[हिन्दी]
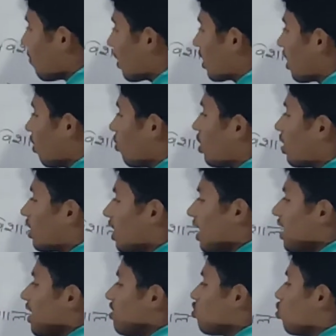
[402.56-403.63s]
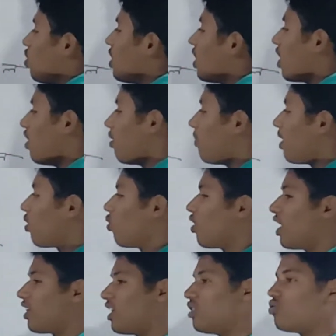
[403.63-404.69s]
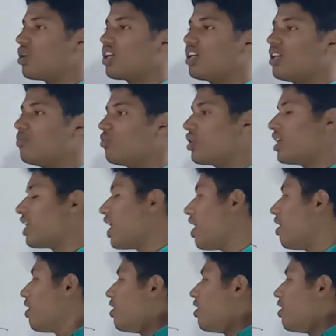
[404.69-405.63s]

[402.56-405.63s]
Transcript: पर क्या हो जाता है इस चूरी का निर्माण हो जाता है ज्वारनाथमुखी का